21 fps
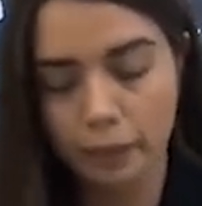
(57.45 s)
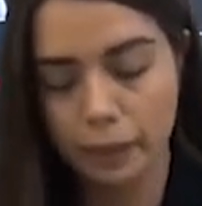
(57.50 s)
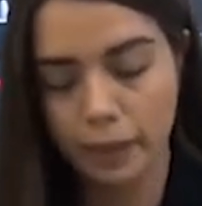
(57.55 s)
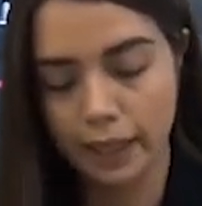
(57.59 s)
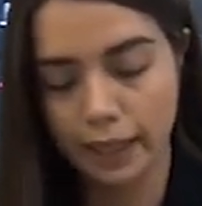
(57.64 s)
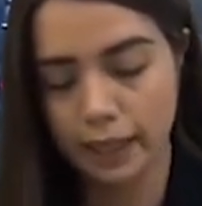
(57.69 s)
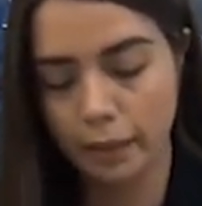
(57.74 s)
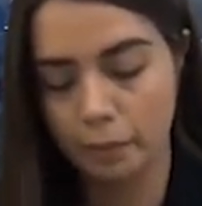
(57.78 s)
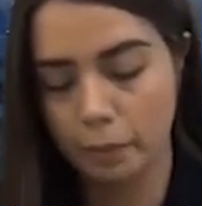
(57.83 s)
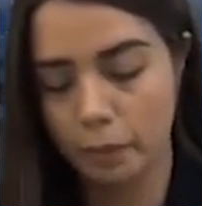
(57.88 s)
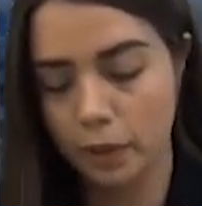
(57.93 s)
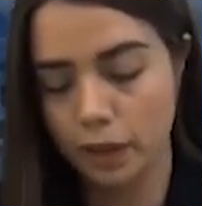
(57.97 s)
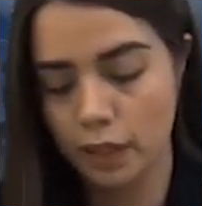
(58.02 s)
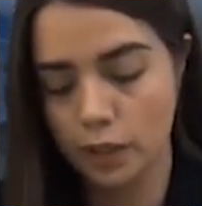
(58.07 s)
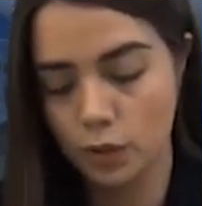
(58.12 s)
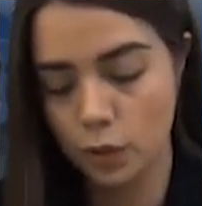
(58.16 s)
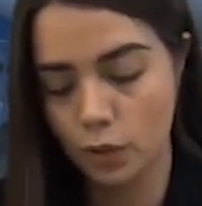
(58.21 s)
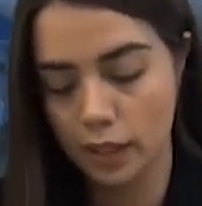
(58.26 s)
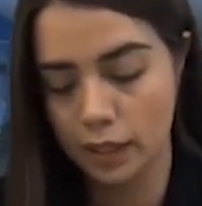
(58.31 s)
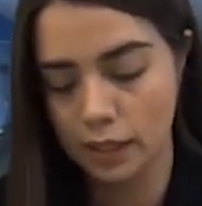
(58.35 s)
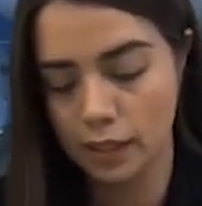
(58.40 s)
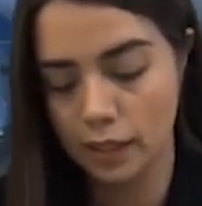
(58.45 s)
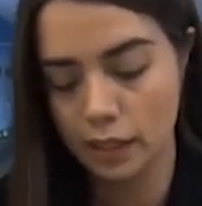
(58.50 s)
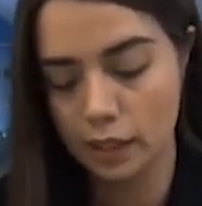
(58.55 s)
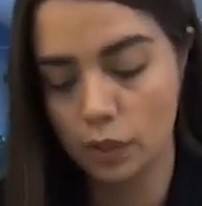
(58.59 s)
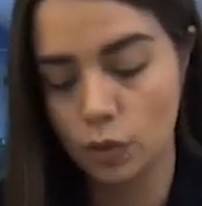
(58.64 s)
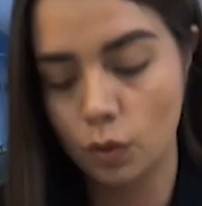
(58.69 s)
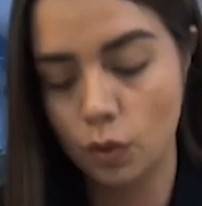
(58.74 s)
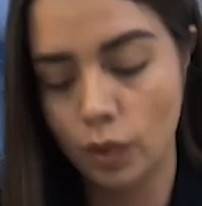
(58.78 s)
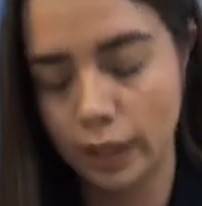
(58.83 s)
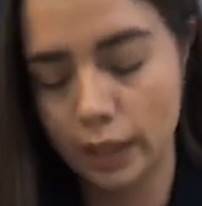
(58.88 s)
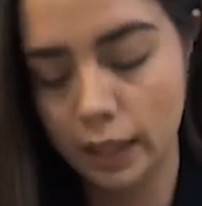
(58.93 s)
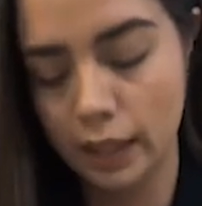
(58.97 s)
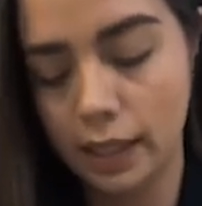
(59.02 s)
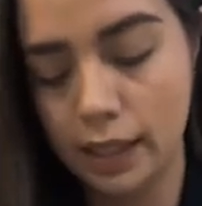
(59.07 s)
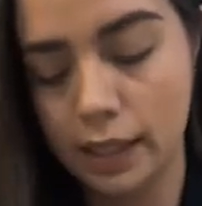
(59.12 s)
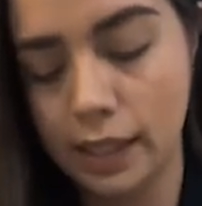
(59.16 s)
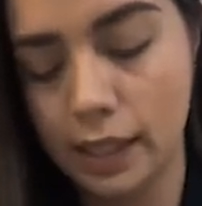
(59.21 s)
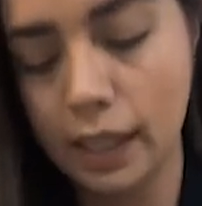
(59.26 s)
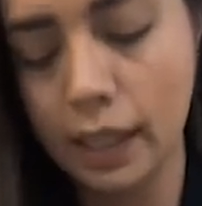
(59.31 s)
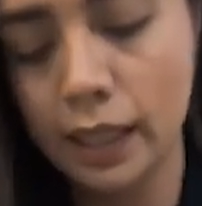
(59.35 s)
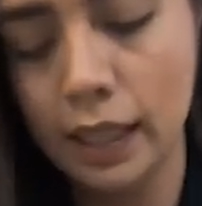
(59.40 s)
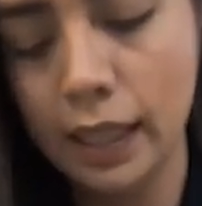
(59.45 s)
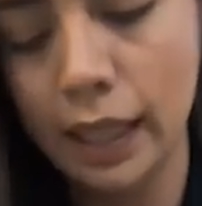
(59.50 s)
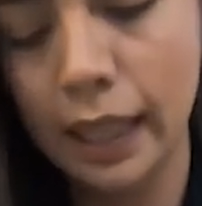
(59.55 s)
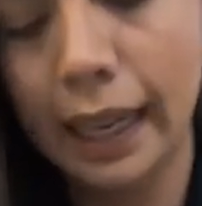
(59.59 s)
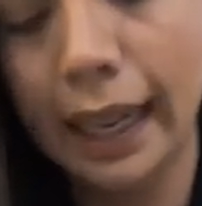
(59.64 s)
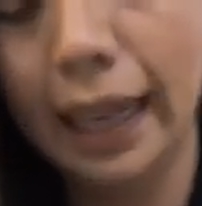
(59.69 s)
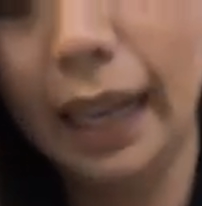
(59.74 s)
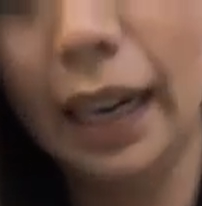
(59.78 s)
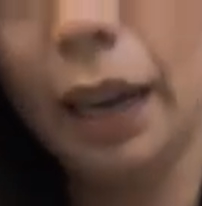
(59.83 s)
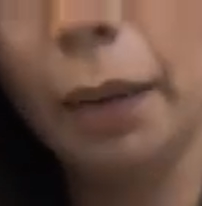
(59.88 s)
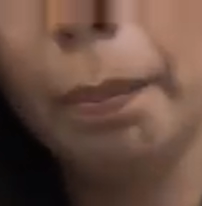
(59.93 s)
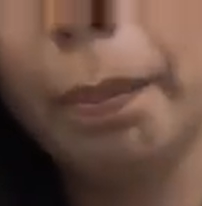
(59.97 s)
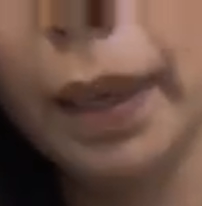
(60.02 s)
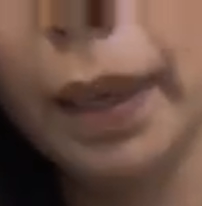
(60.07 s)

Para que pueda sujetarse en la